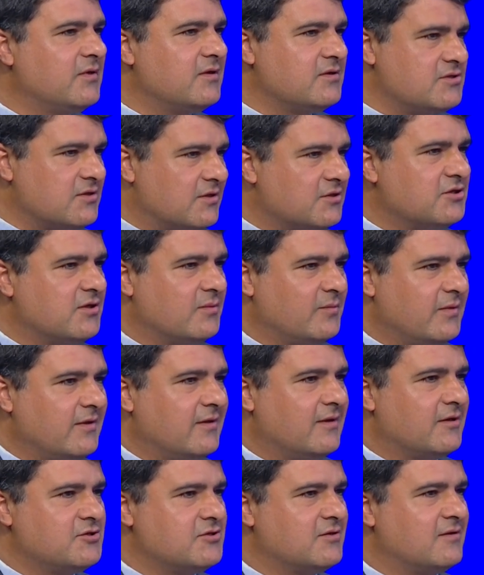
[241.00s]
birinci
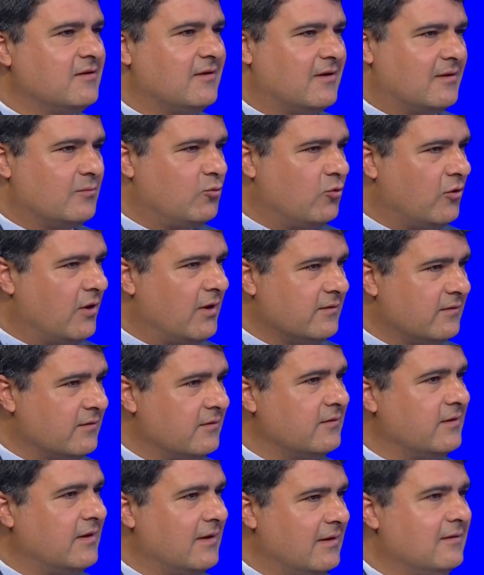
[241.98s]
aşamayı geçtiler,
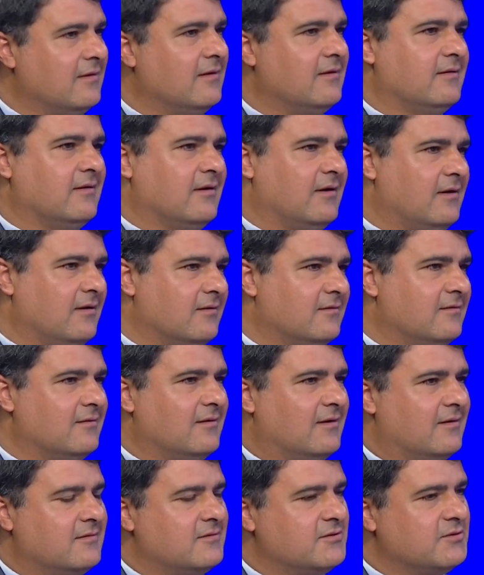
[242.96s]
puanı ellerine
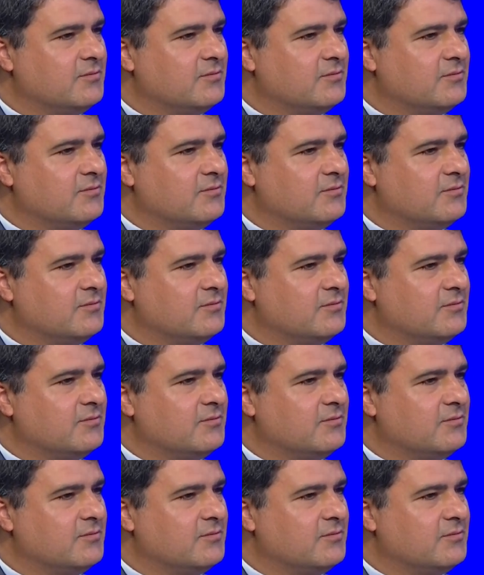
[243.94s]
aldılar.